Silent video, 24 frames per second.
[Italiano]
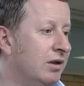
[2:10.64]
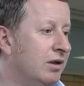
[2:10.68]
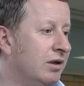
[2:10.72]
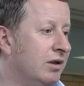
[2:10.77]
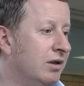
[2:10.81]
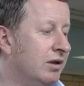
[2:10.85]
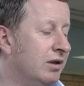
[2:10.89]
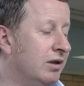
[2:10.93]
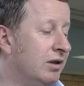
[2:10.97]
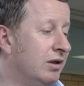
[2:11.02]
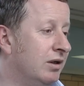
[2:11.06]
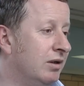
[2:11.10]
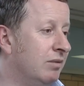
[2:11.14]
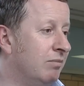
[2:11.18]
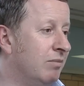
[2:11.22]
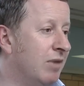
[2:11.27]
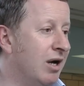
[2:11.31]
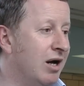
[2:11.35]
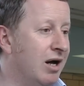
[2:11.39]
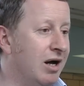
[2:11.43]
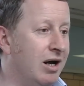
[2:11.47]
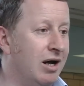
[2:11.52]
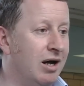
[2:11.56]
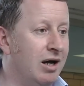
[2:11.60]
eh,
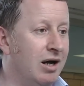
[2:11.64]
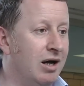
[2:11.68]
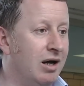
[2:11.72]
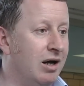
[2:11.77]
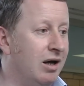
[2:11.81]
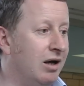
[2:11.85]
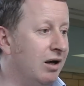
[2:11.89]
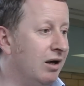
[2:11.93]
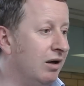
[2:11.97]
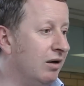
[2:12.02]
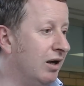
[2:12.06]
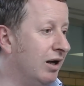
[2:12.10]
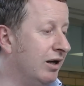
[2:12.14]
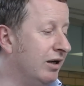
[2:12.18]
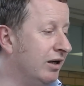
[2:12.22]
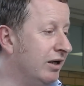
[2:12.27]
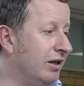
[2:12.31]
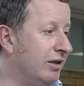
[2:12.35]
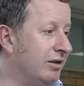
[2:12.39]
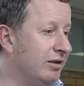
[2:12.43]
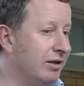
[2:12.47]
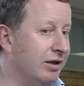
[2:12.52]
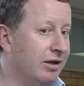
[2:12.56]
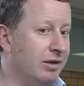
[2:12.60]
ma la
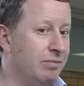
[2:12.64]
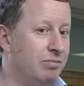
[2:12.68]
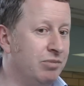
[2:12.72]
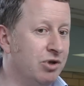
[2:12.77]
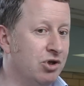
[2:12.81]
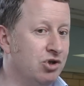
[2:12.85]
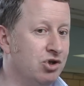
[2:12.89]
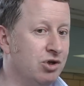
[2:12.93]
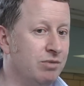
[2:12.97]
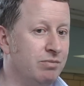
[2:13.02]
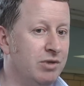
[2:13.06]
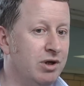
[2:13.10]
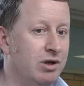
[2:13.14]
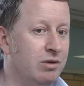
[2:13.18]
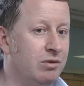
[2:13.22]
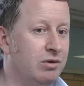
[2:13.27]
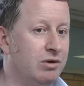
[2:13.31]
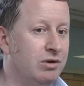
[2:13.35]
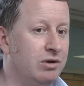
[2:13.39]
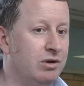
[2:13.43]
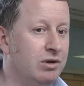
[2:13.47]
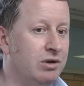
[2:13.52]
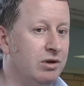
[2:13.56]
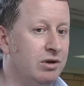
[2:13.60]
grinta che piace a me,
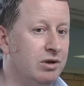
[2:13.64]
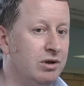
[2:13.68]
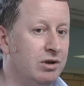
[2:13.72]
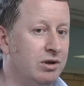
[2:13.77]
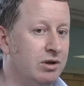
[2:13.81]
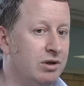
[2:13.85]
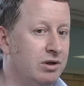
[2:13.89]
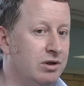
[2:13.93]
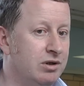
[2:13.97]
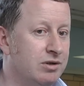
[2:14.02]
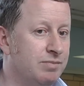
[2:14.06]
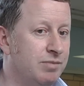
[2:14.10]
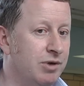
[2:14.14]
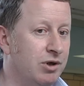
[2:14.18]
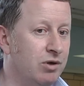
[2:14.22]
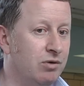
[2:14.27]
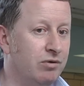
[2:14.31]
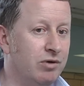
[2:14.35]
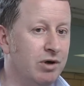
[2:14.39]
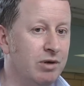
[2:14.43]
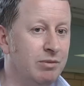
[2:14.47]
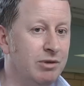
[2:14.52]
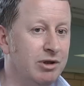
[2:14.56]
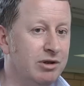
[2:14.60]
quindi
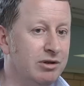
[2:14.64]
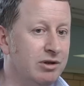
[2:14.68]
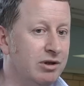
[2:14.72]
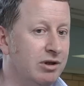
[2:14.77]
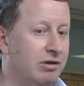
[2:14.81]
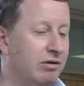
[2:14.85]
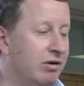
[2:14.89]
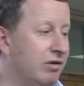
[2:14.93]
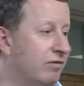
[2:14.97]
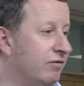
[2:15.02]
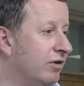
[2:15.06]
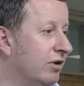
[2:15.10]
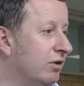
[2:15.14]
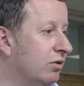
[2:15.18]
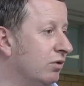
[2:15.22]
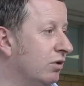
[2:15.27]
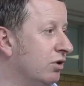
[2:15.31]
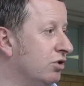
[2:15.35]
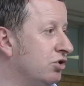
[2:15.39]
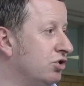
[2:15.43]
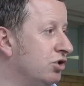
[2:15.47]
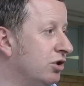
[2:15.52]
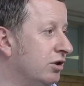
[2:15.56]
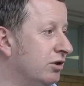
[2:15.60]
spero veramente di aver fatto
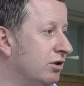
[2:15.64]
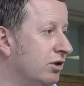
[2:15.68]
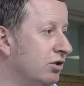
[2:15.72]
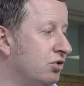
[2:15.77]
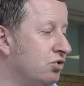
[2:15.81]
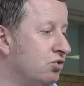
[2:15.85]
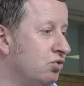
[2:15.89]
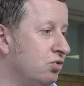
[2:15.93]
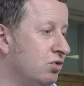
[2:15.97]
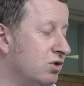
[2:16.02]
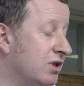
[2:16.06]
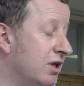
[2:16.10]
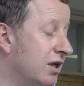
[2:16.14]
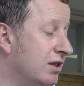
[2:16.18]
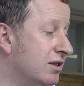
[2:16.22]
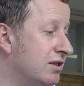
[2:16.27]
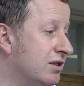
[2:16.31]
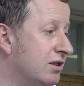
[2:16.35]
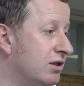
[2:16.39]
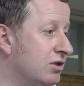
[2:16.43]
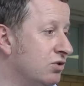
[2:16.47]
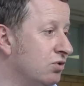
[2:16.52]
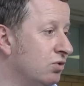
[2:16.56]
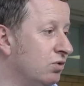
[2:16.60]
la scelta giusta,
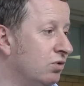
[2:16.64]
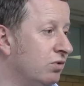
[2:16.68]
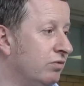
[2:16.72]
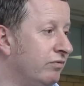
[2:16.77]
anzi ne sono